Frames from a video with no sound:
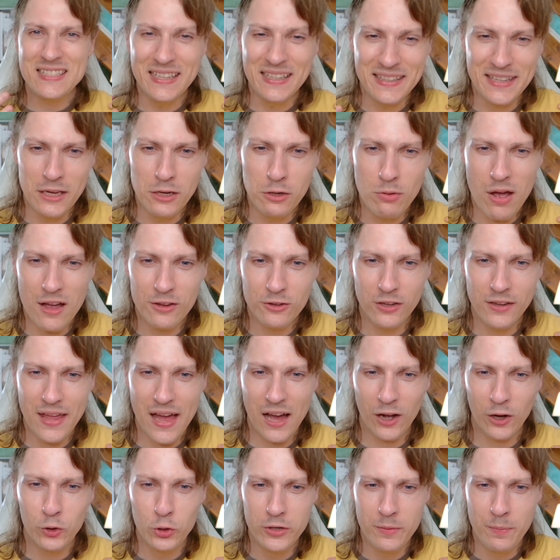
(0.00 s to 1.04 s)
c'est qui lui a donné
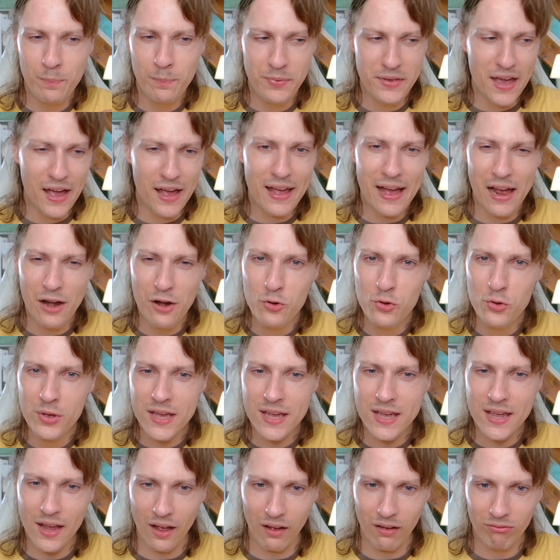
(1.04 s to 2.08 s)
un coup de pied à
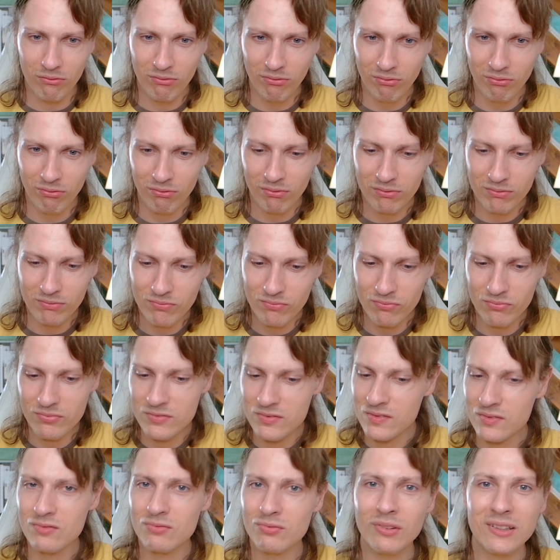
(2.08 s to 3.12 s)
lui
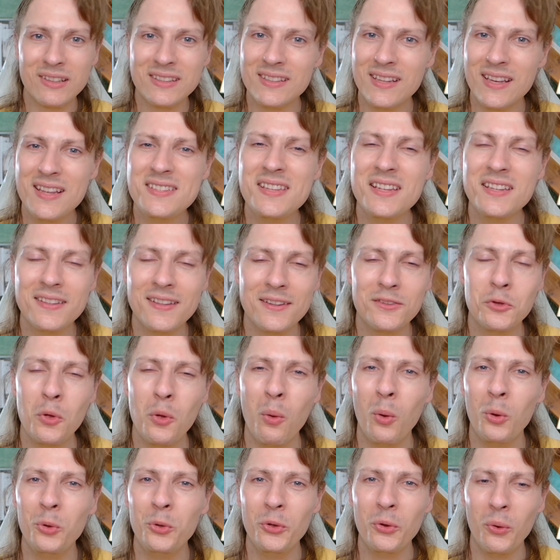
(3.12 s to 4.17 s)
C'était
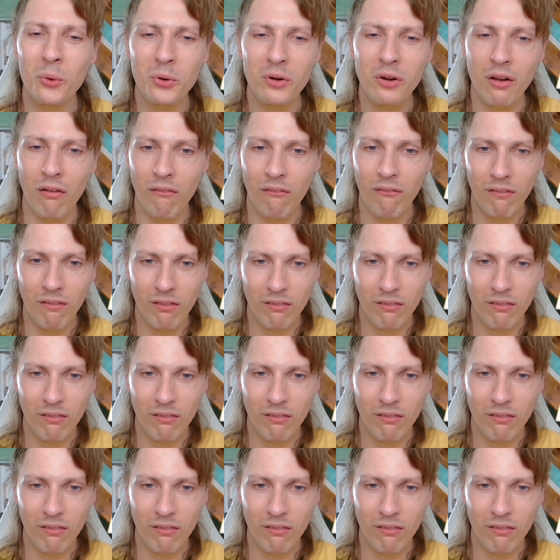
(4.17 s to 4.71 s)
euro de rôle.